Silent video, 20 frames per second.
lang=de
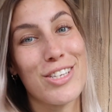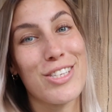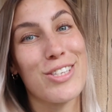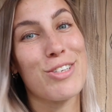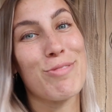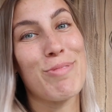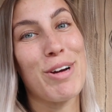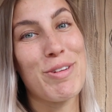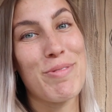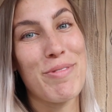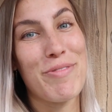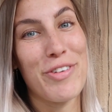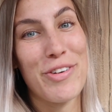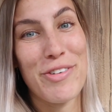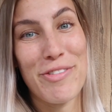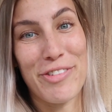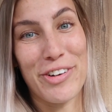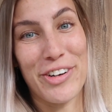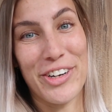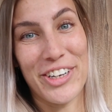kostet zum Beispiel
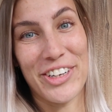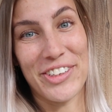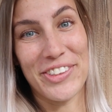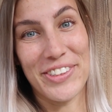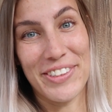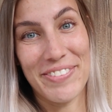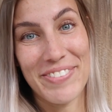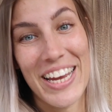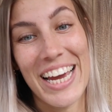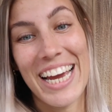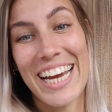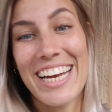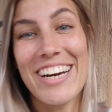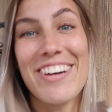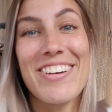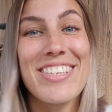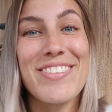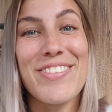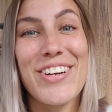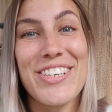5 Euro.
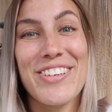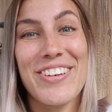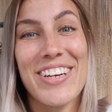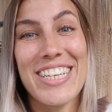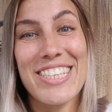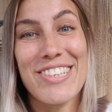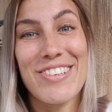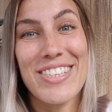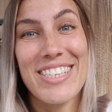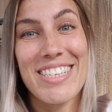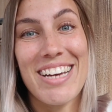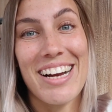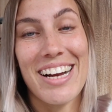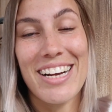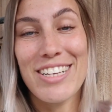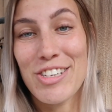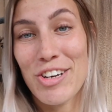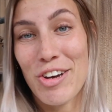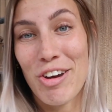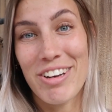Genau, das wollte ich noch ganz kurz sagen.
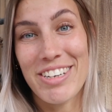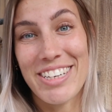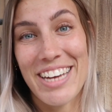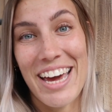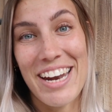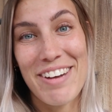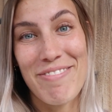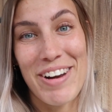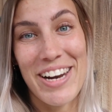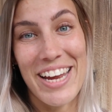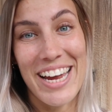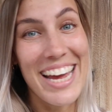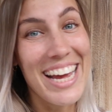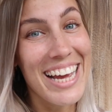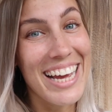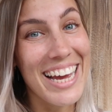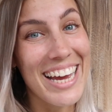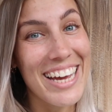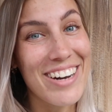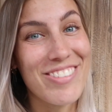Also ihr könnt gerne mal da
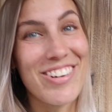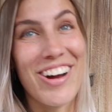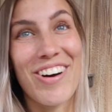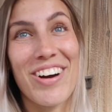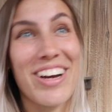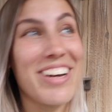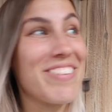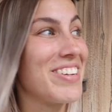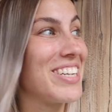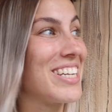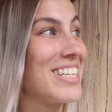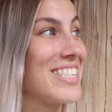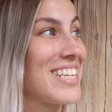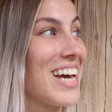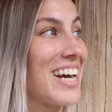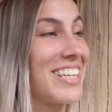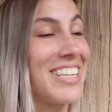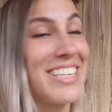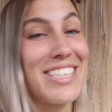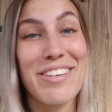hingehen und auch irgendwie dann
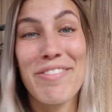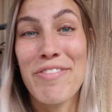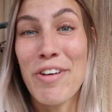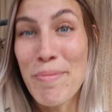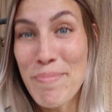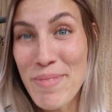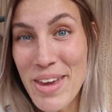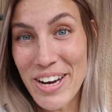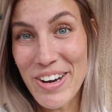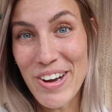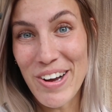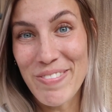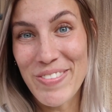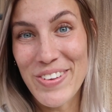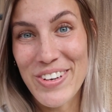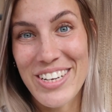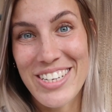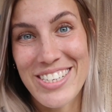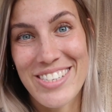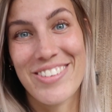sagen, dass ihr von mir kommt
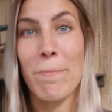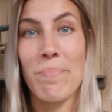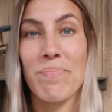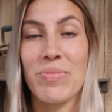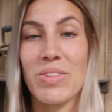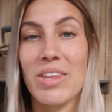oder so.